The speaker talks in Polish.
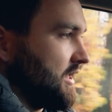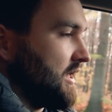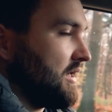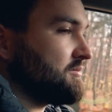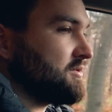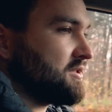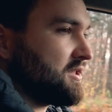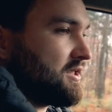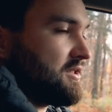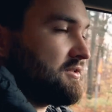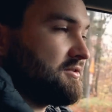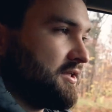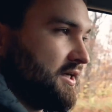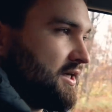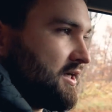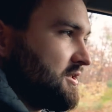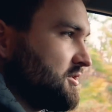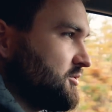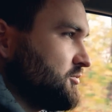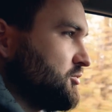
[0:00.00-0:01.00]
A my teraz
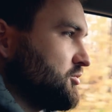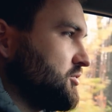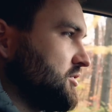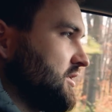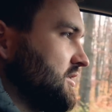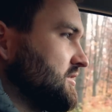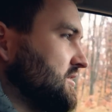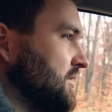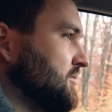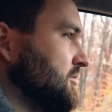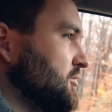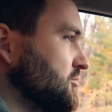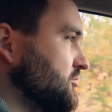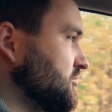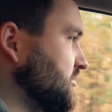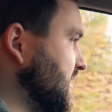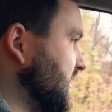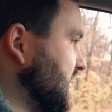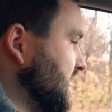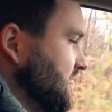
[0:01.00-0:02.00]
dojechaliśmy już na samą
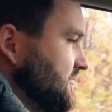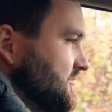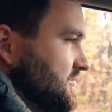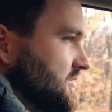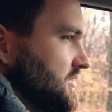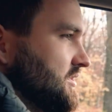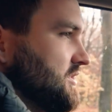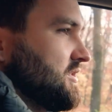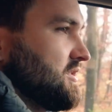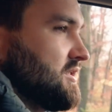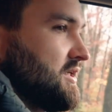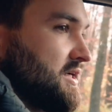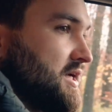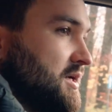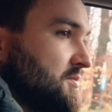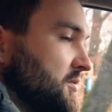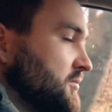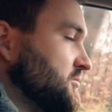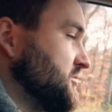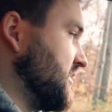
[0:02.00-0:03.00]
górę, i tak
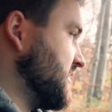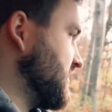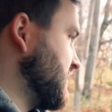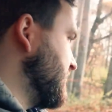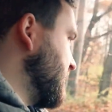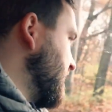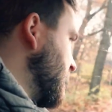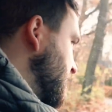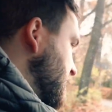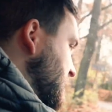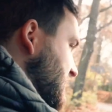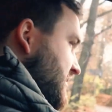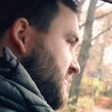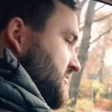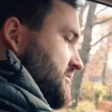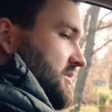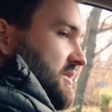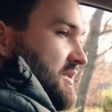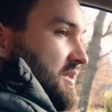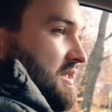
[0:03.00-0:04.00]
jak poprzednim razem
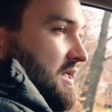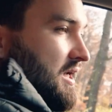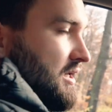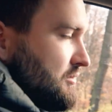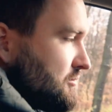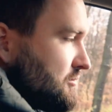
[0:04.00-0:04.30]
na